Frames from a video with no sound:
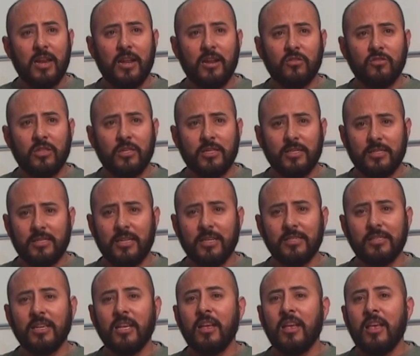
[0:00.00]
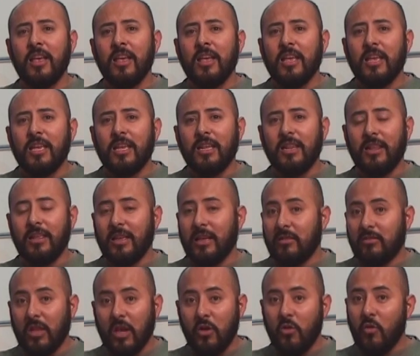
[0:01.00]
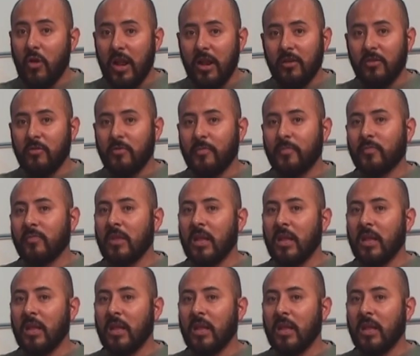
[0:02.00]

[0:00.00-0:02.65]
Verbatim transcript: a los dentistas y le diga, tengo algo,